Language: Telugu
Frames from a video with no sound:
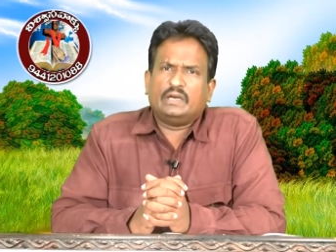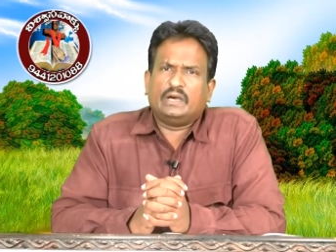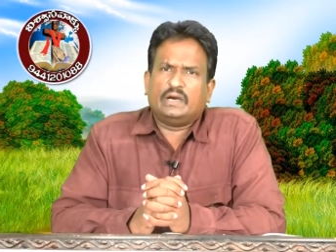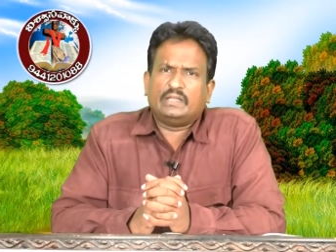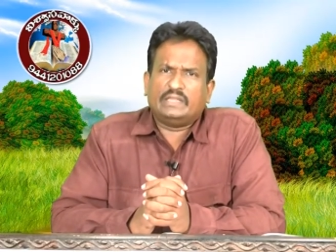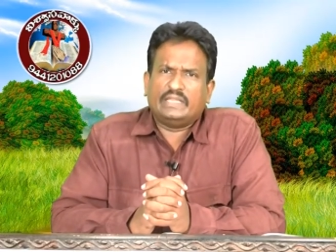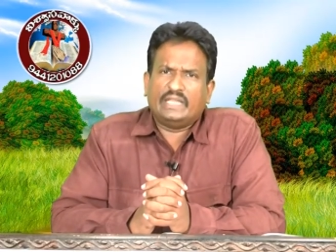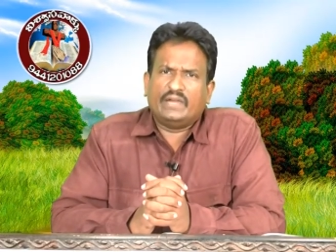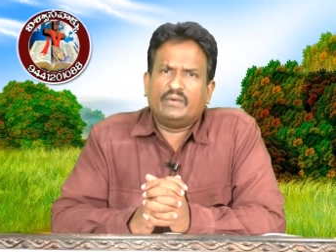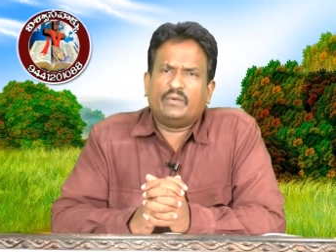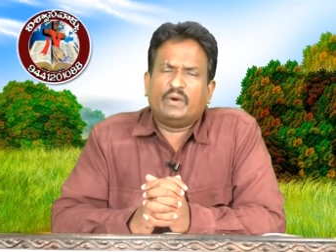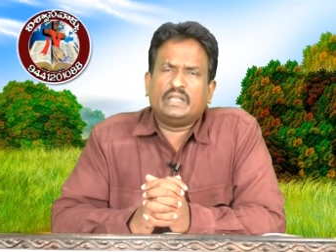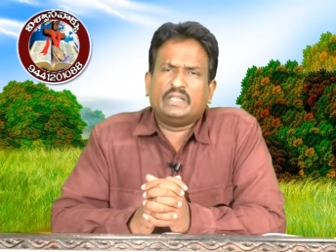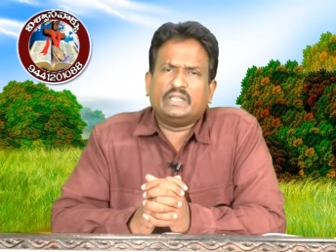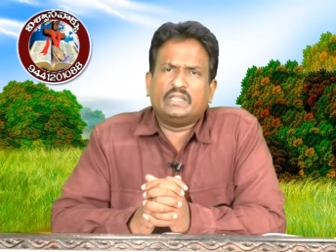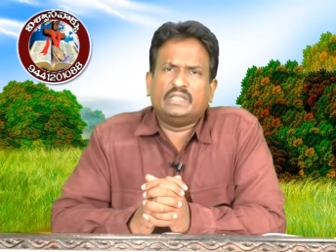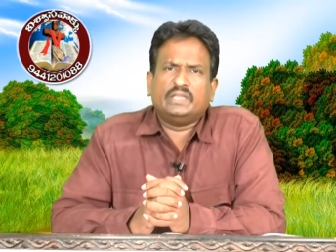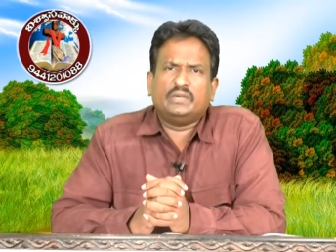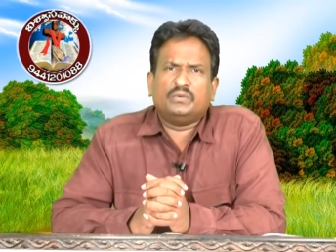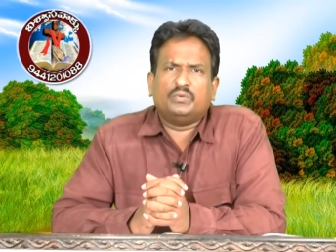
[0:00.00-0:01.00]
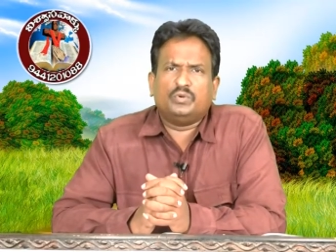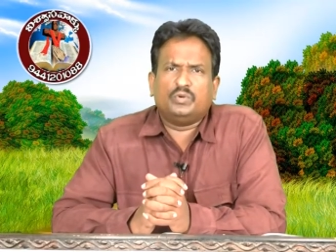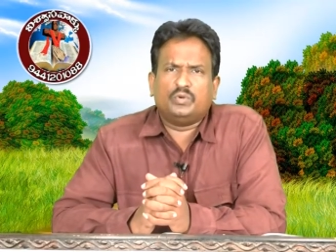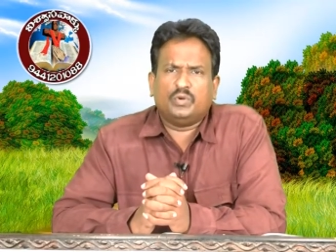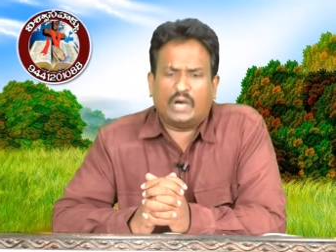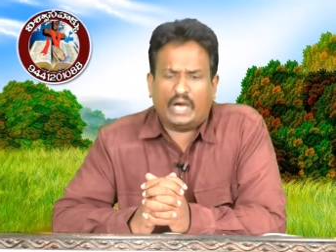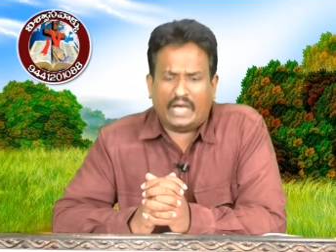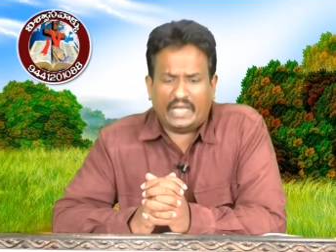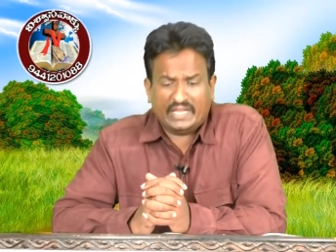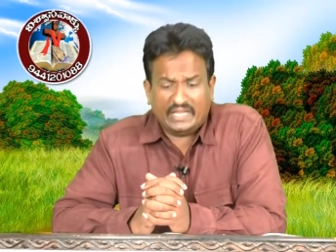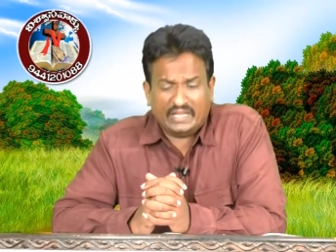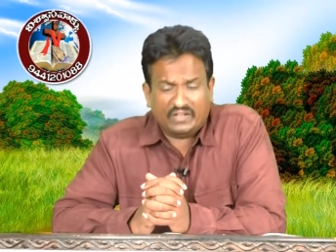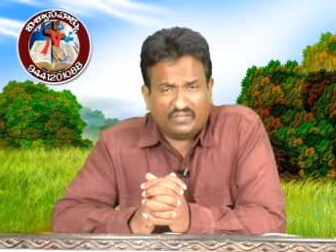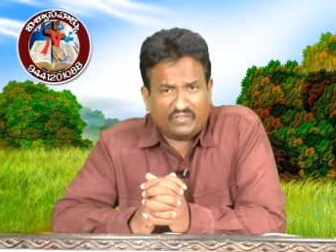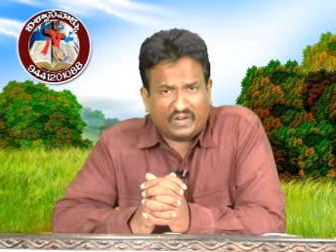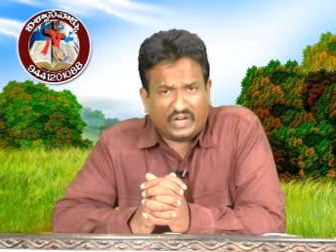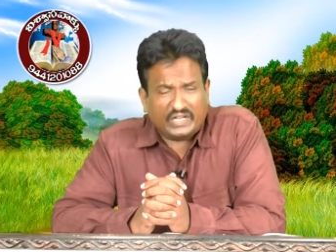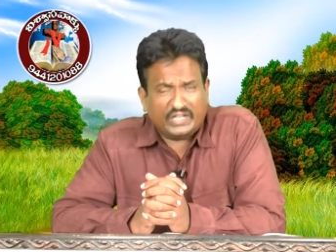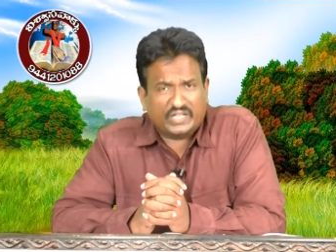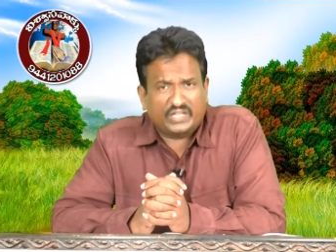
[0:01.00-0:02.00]
ఆ దేవాది దేవుడు ఆయన
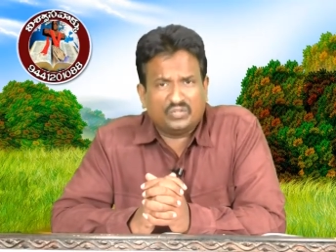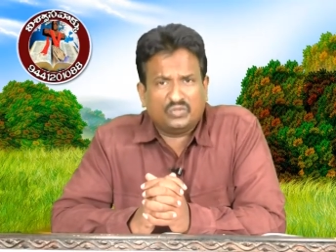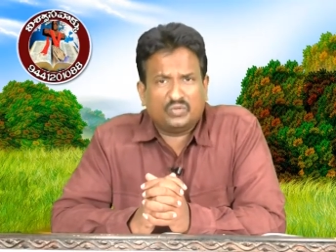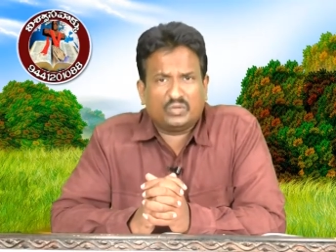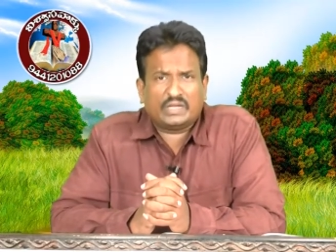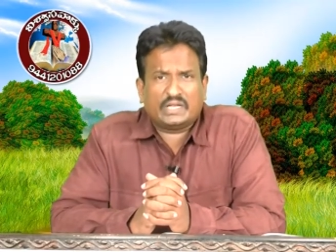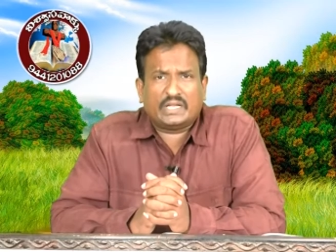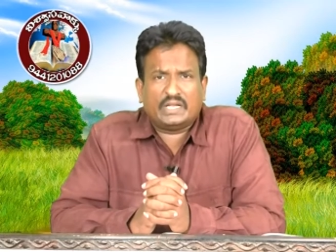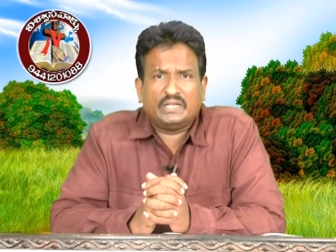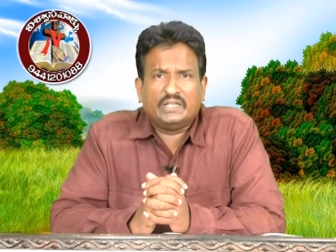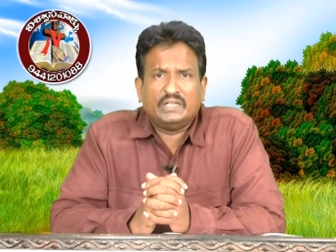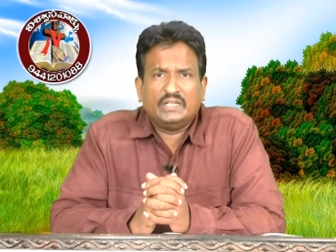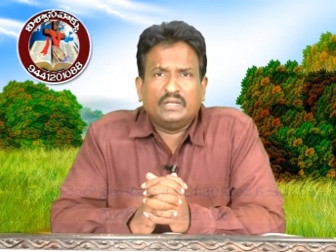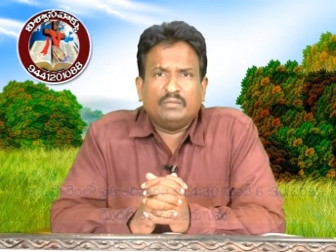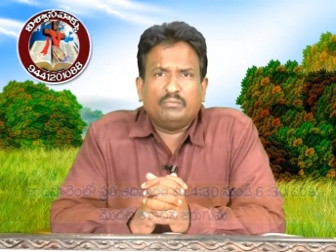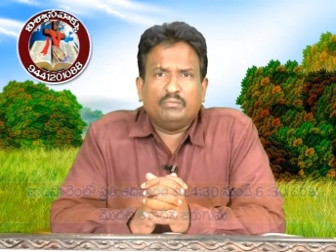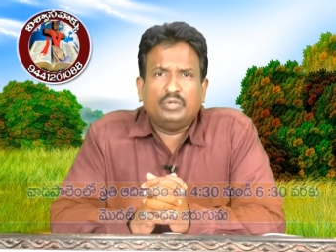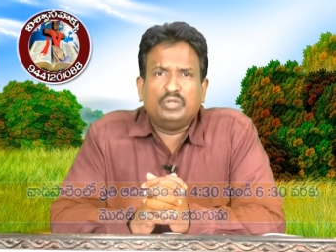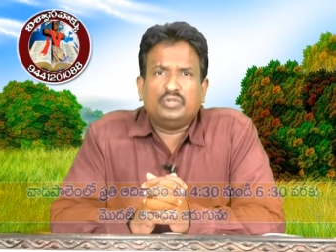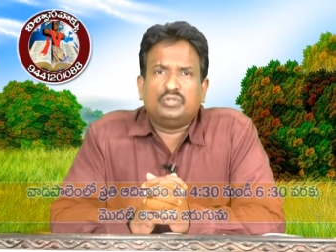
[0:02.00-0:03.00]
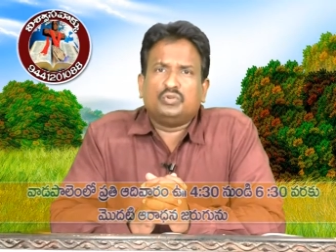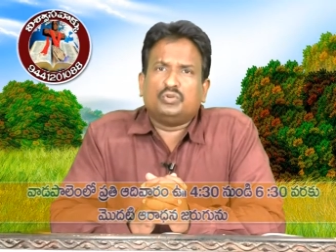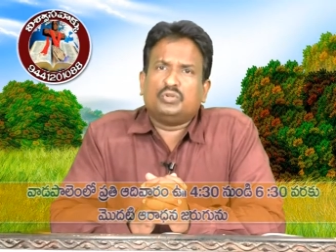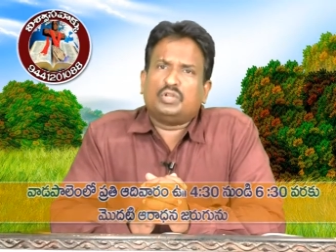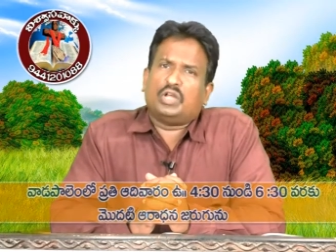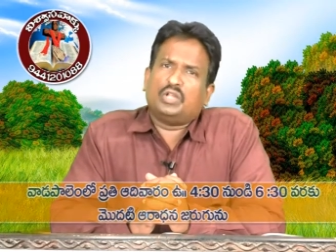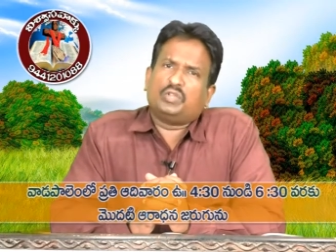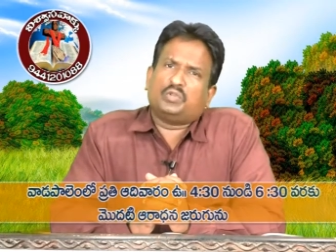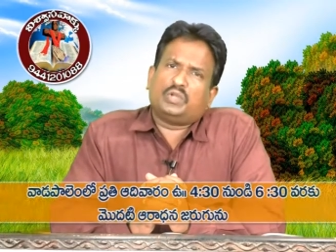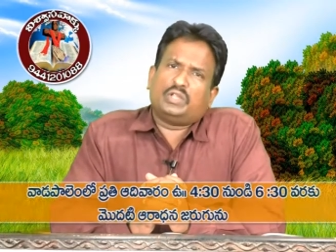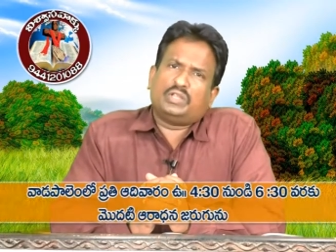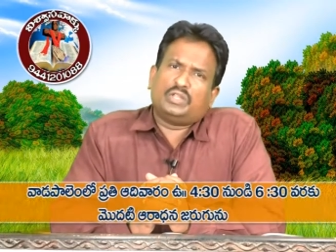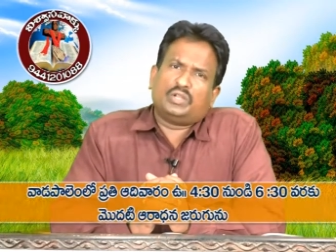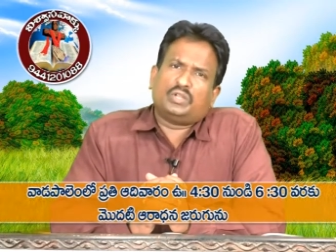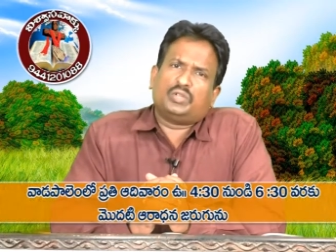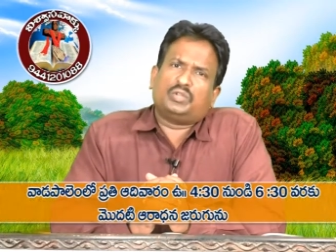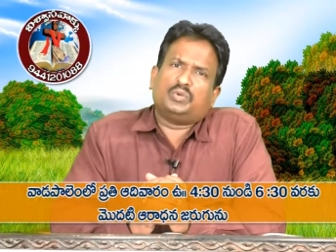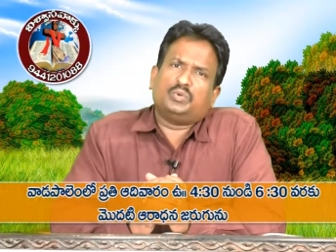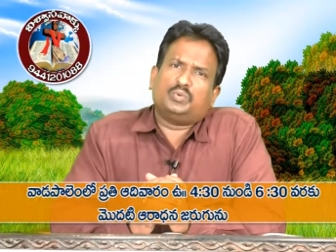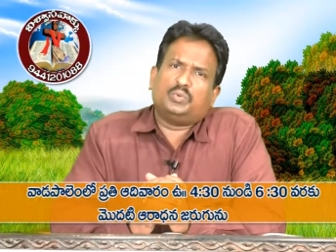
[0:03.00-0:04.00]
వాక్యం ద్వారా మీతో నాతో
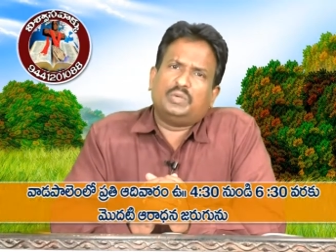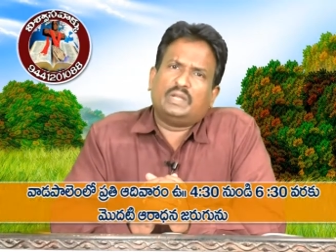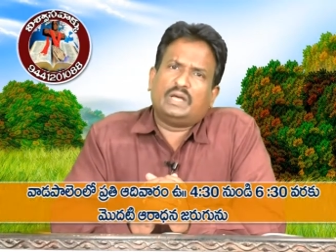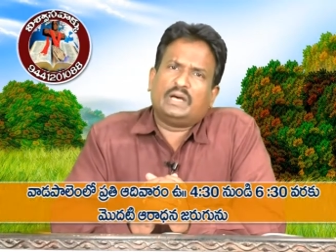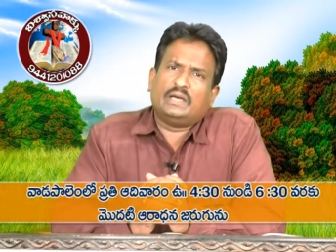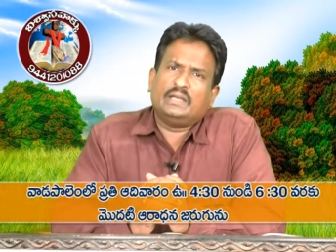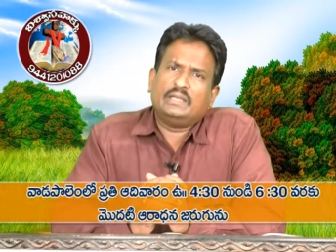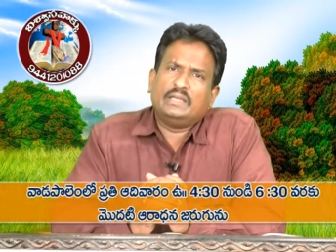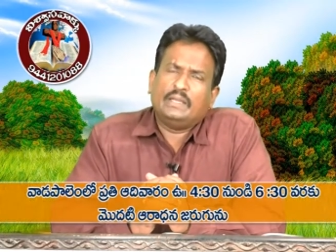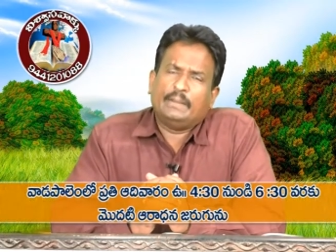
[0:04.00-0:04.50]
అందరితో కూడా